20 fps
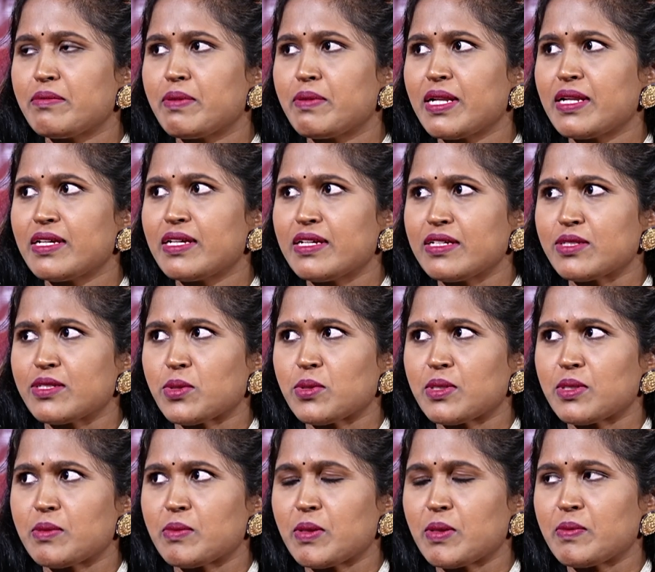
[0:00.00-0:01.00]
పెళ్లి
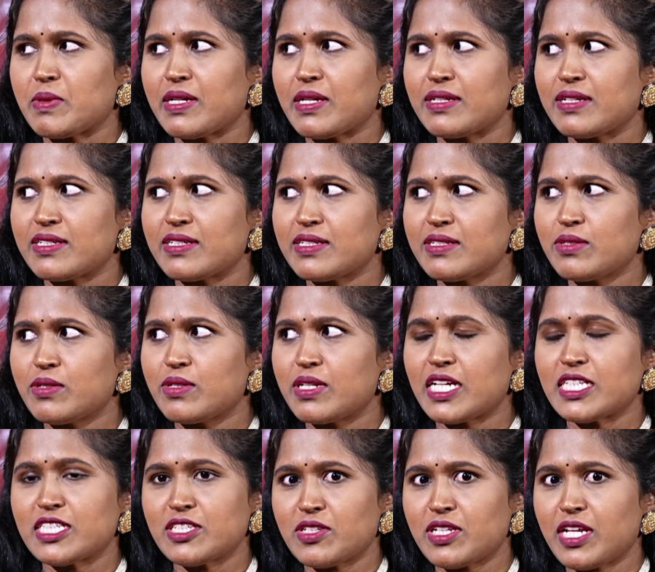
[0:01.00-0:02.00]
చేసుకున్నామో అప్పుడు అంటాడు
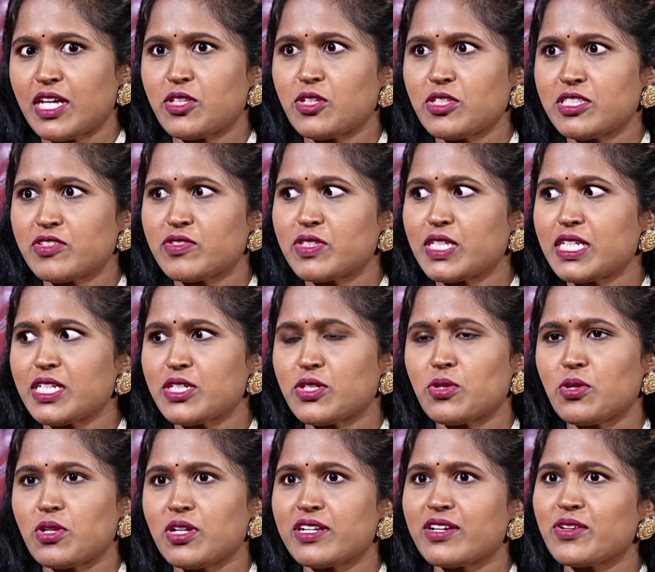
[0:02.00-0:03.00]
నా జీ నాతో జీవితం నీకు
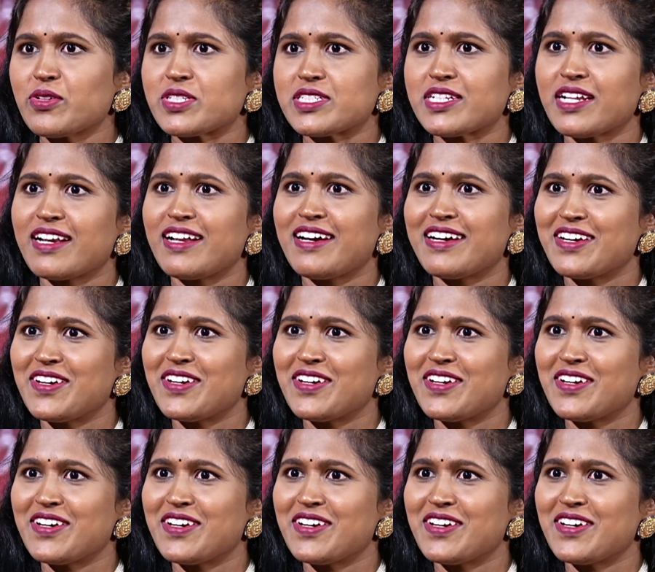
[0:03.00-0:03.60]
రోలర్ కోస్టర్ లాగా